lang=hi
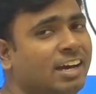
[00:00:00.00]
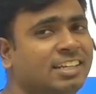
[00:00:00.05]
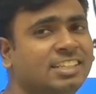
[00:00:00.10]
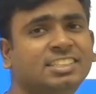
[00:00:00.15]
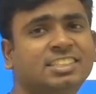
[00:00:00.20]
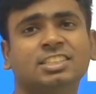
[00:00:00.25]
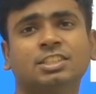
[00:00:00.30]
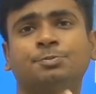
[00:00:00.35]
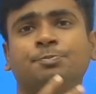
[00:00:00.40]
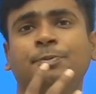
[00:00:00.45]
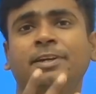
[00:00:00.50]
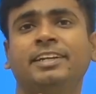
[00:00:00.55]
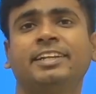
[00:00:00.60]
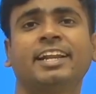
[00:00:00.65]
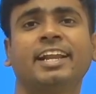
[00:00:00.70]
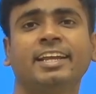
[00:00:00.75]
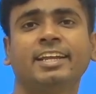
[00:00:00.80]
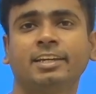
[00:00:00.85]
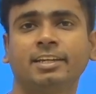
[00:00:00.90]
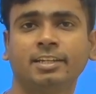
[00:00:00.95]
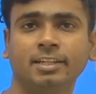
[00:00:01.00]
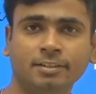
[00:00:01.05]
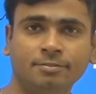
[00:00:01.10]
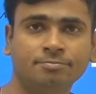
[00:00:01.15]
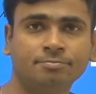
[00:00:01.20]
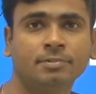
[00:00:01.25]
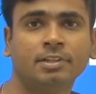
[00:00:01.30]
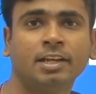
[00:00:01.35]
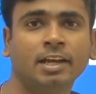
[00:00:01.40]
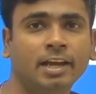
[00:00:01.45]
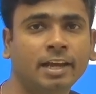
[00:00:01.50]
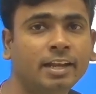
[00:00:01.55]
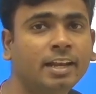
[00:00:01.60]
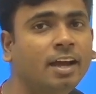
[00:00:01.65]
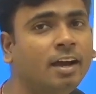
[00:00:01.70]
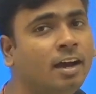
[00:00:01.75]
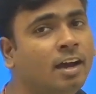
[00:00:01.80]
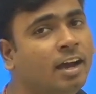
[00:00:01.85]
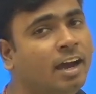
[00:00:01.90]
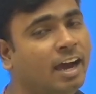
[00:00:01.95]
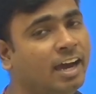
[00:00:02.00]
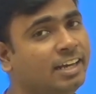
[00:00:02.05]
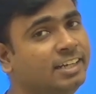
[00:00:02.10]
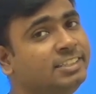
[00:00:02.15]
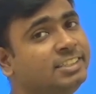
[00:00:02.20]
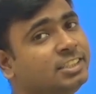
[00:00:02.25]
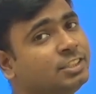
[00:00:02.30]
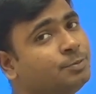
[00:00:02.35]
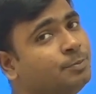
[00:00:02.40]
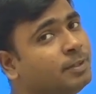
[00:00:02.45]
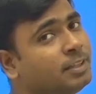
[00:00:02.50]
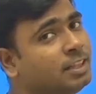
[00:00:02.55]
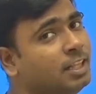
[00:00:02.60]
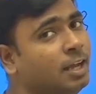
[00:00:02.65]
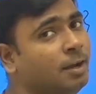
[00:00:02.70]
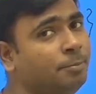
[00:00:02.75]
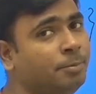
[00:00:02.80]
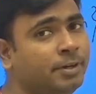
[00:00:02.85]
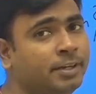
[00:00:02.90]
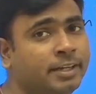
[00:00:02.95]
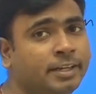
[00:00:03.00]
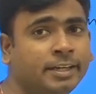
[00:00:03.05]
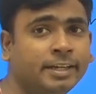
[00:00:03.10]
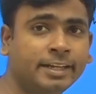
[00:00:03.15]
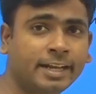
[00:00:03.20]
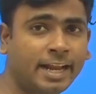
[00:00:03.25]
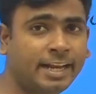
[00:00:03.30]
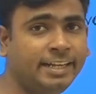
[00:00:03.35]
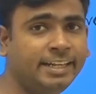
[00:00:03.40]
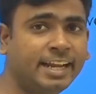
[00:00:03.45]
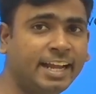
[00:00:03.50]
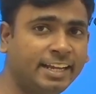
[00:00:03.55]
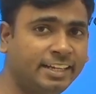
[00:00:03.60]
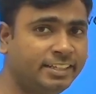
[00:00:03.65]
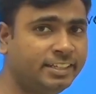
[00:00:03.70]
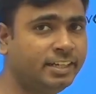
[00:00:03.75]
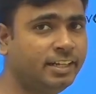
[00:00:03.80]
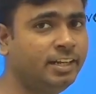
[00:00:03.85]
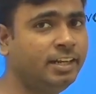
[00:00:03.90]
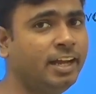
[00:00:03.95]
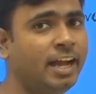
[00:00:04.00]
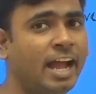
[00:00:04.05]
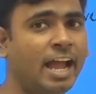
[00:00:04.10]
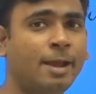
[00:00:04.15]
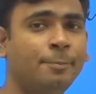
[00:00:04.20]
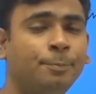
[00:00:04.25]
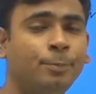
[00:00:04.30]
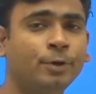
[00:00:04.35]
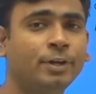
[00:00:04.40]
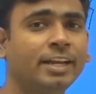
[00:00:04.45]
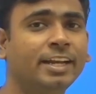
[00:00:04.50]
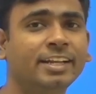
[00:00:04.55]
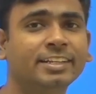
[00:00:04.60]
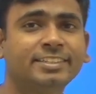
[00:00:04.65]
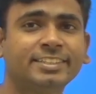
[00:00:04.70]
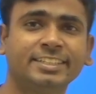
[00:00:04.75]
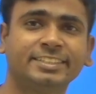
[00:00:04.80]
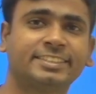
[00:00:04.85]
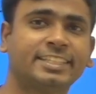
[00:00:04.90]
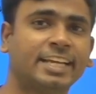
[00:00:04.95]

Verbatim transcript: आर पे ट्राई करें है ना आर मतलब राइट एंगल हाइपोटेनस एंड